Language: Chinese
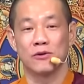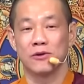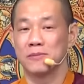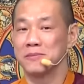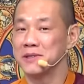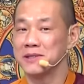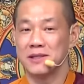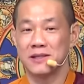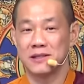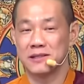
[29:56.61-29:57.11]
我
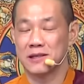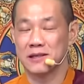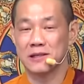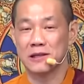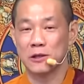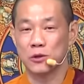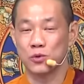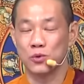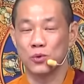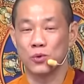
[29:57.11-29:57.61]
们以前
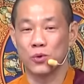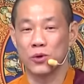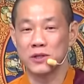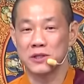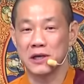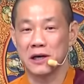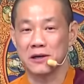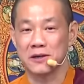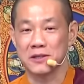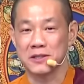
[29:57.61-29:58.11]
在读国
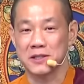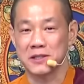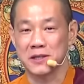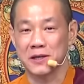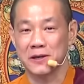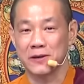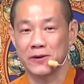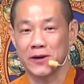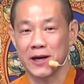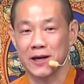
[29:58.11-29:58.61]
小的时
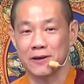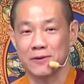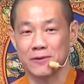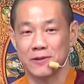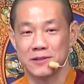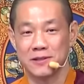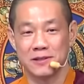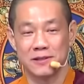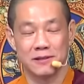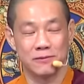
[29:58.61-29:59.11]
候啊，我
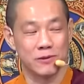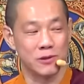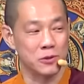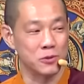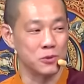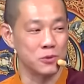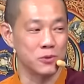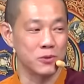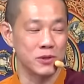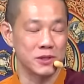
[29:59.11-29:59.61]
记得我
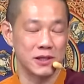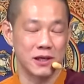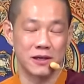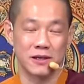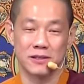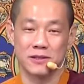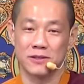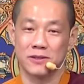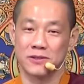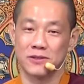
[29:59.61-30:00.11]
读国小
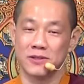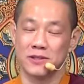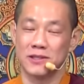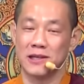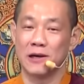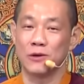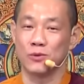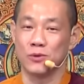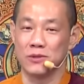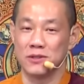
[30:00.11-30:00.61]
的时候，就
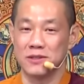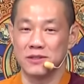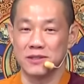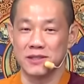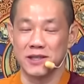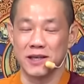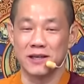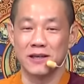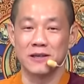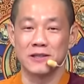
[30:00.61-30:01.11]
上午4
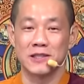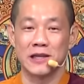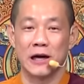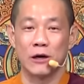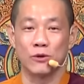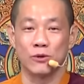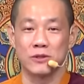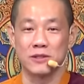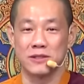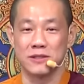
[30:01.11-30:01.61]
节课，
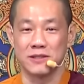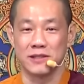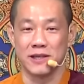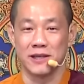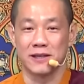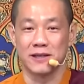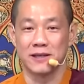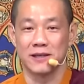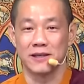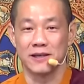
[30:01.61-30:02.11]
下午4
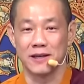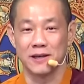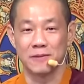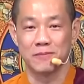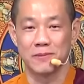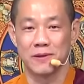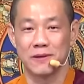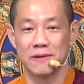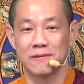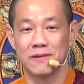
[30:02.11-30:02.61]
节课，
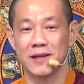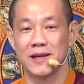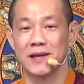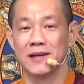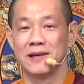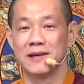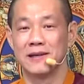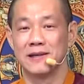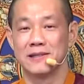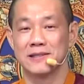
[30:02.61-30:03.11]
对不对？
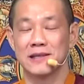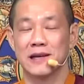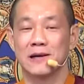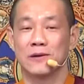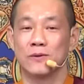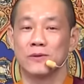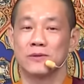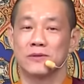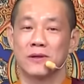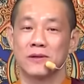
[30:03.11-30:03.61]
上
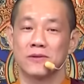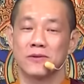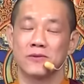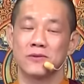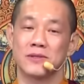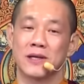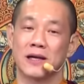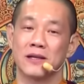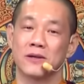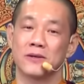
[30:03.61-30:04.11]
五
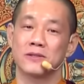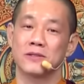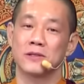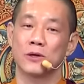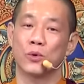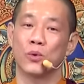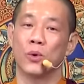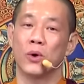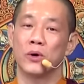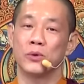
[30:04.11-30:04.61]
通常都是
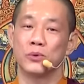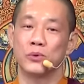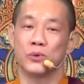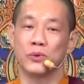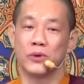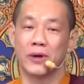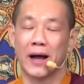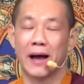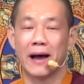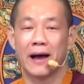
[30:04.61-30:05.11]
国
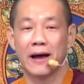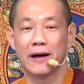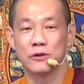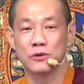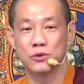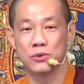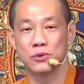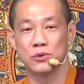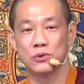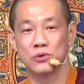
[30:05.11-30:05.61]
语啦、
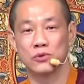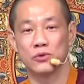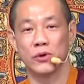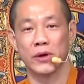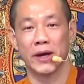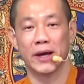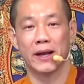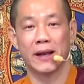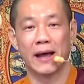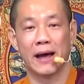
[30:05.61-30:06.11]
数
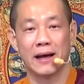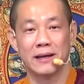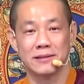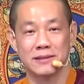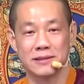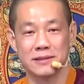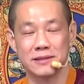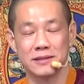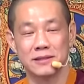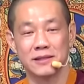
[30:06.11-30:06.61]
学啦、
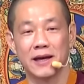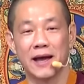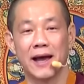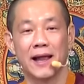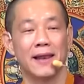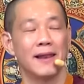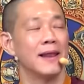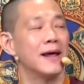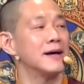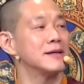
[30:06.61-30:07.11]
自
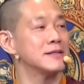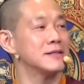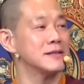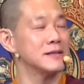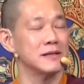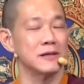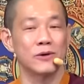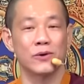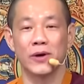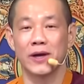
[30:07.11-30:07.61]
然啦、
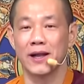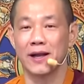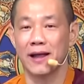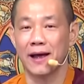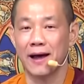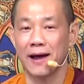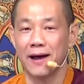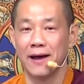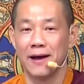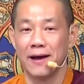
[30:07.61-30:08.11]
社会
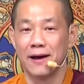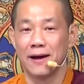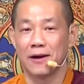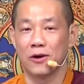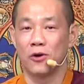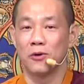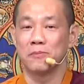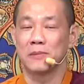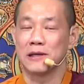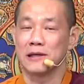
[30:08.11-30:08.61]
啦、
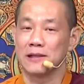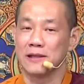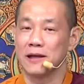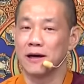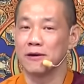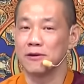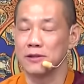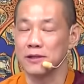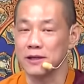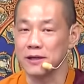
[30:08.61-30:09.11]
公民
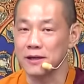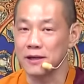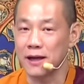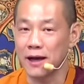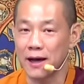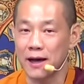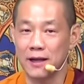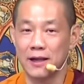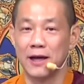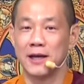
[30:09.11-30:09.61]
道德
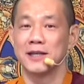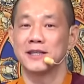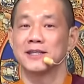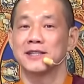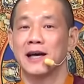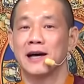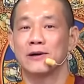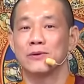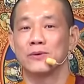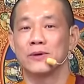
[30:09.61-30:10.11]
啦，
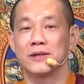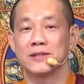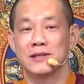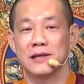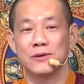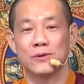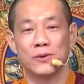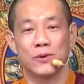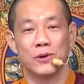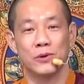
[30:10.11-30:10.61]
下午
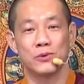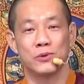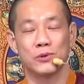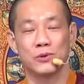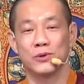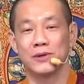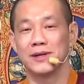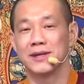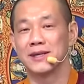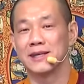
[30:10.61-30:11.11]
生活与
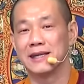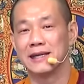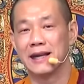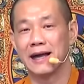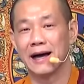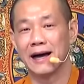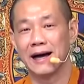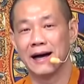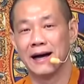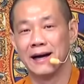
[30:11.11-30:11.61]
伦理
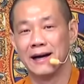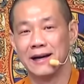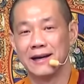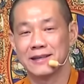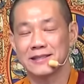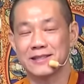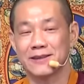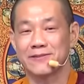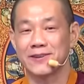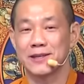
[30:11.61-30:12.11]
啦
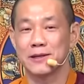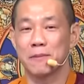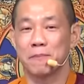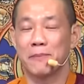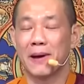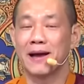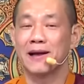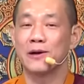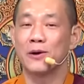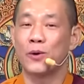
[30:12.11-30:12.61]
什么的
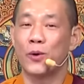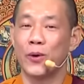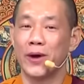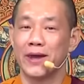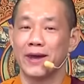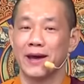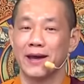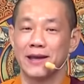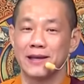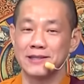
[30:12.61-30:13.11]
班
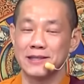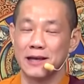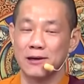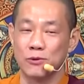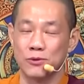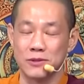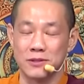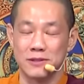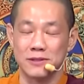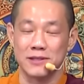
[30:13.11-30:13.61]
会啊，一上
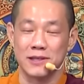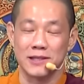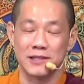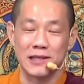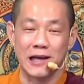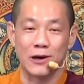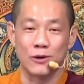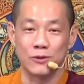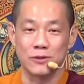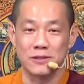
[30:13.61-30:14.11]
午四节，
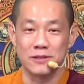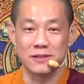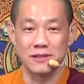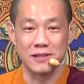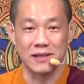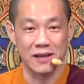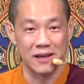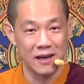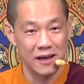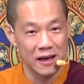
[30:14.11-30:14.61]
下午四
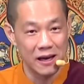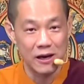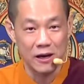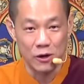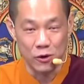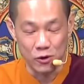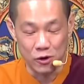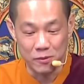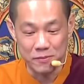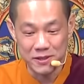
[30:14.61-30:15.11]
节。
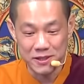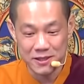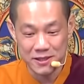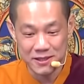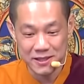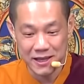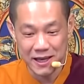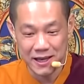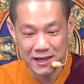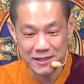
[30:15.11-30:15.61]
我们
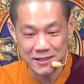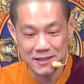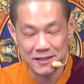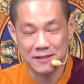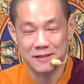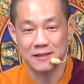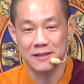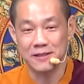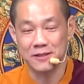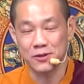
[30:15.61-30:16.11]
现在是
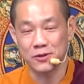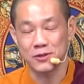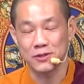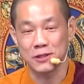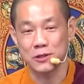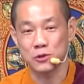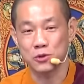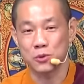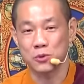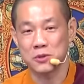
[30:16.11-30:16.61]
都已
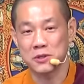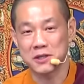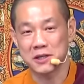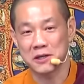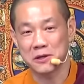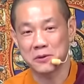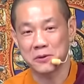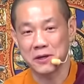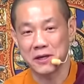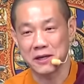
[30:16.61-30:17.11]
经出
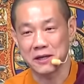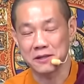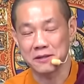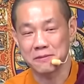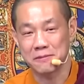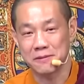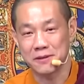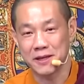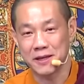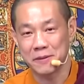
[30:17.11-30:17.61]
社会了，
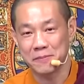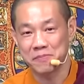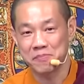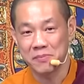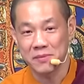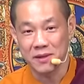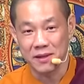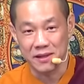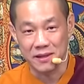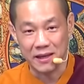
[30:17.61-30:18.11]
对不对？
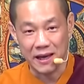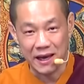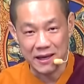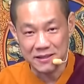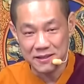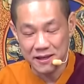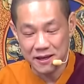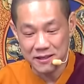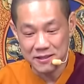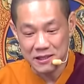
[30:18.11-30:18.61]
你还
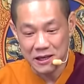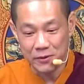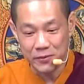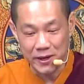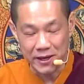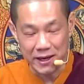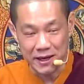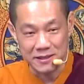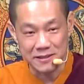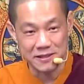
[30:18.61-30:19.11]
是要稍
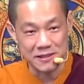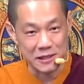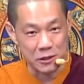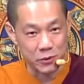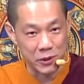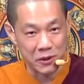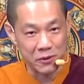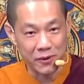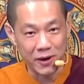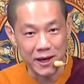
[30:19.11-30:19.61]
微给自己
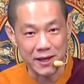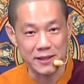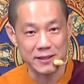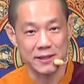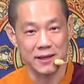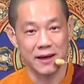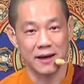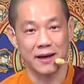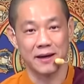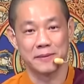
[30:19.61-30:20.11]
规划一
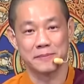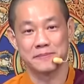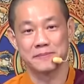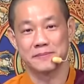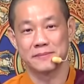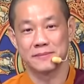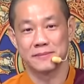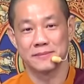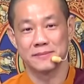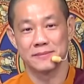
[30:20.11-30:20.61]
下。
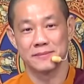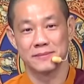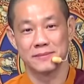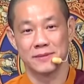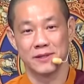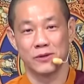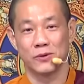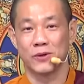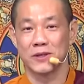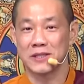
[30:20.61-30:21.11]

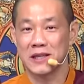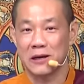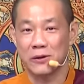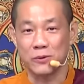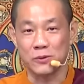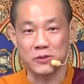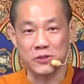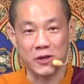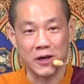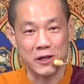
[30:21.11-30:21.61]
我上
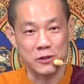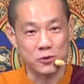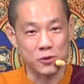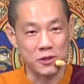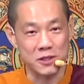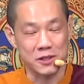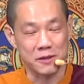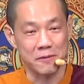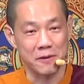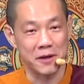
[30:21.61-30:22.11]
午就要
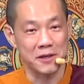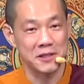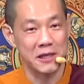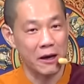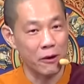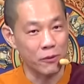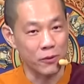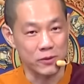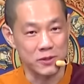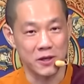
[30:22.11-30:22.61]
做什么，
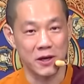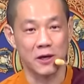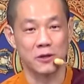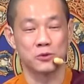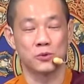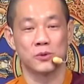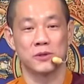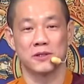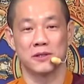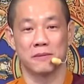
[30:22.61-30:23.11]
下午就要
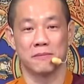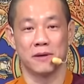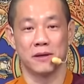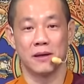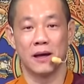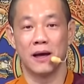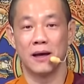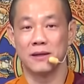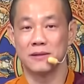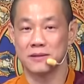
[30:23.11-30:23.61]
做什么，
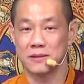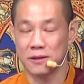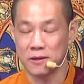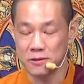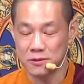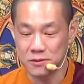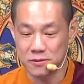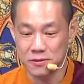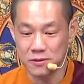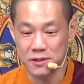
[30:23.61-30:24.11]
按
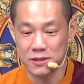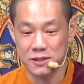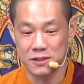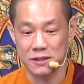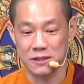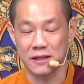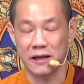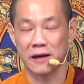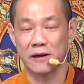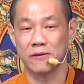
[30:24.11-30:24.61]
照作
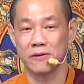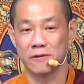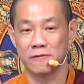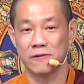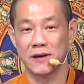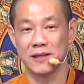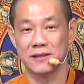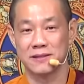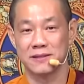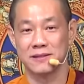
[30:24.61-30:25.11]
息来规
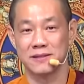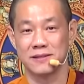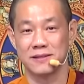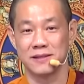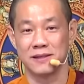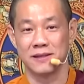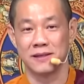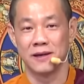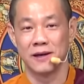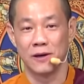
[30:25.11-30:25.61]
范自
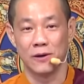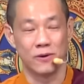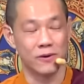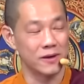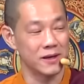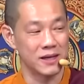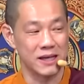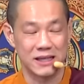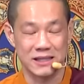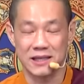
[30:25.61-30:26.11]
己。我
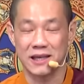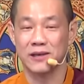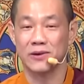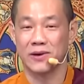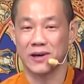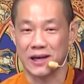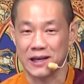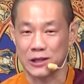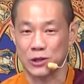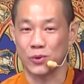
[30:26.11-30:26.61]
跟你讲，这
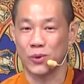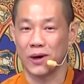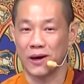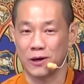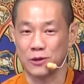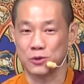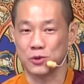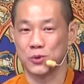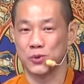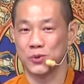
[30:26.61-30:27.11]
有很多
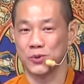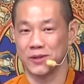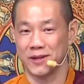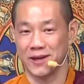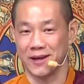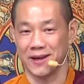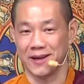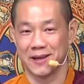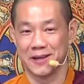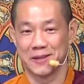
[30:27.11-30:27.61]
好处
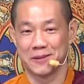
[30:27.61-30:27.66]
的。